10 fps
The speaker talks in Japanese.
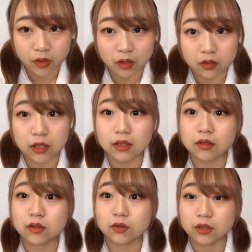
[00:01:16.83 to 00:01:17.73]

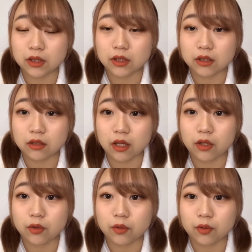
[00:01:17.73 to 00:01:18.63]
ダンスのシーンって
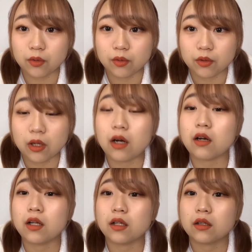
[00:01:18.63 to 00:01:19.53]
いう流
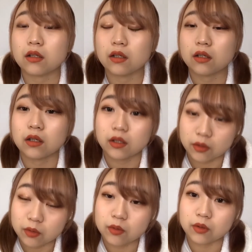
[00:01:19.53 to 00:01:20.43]
れだったんだけ
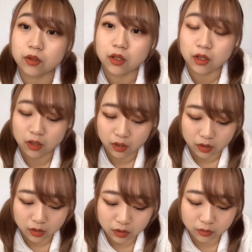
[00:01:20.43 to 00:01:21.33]
ど
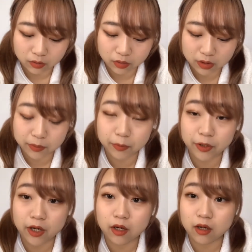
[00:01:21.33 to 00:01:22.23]
あの渋
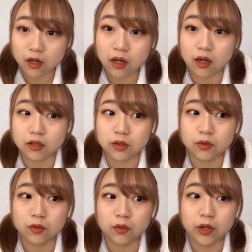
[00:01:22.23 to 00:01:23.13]
谷からそ
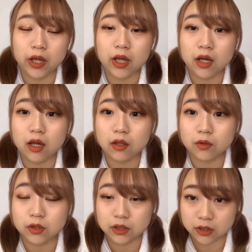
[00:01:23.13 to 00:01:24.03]
のお部屋の
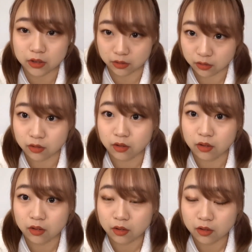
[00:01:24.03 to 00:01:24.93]
シーン
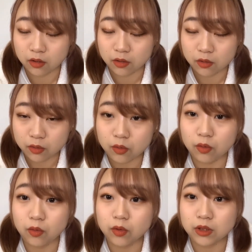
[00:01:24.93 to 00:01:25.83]
の
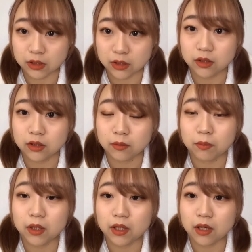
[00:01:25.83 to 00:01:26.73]
お家
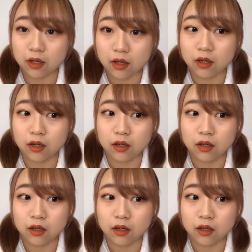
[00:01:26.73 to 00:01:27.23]
までが